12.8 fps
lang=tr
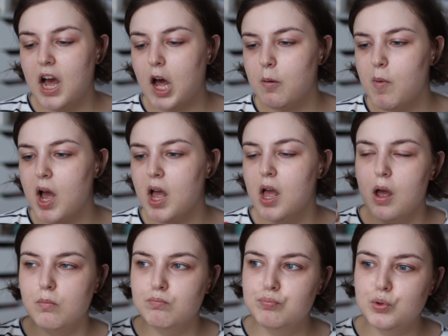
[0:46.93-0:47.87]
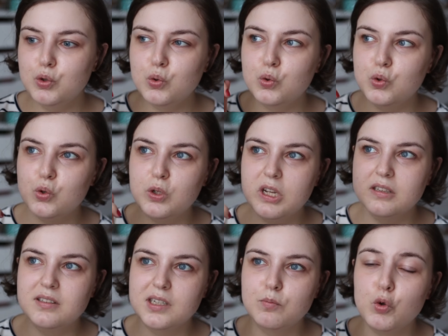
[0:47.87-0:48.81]
Ama bunu
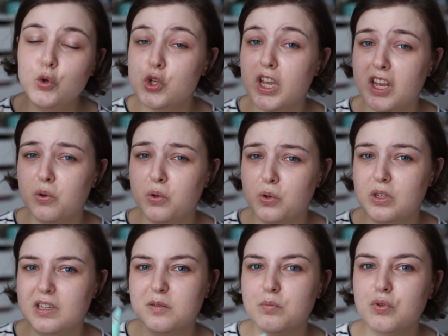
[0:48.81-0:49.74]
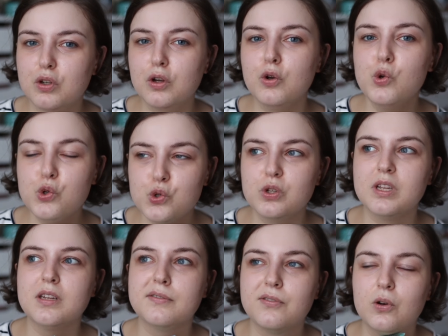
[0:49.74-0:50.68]
uyguladım. Üç kere uyguladım bunu.
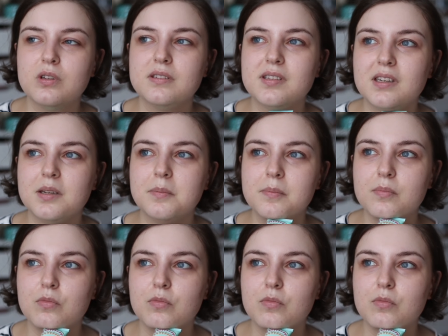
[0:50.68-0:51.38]
Üçünde de fondötenim